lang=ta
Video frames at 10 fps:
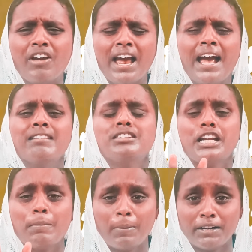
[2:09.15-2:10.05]

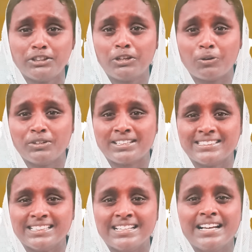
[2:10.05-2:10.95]
வேதனைப்படுத்தி
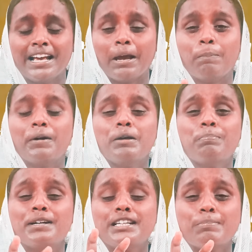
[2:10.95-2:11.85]
கொண்டிருந்த
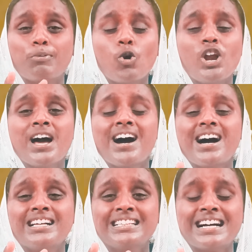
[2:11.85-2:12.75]
இப்படிப்பட்ட
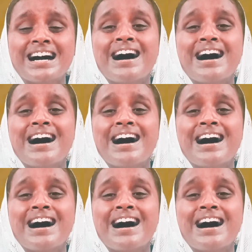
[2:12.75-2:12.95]
பொல்லாத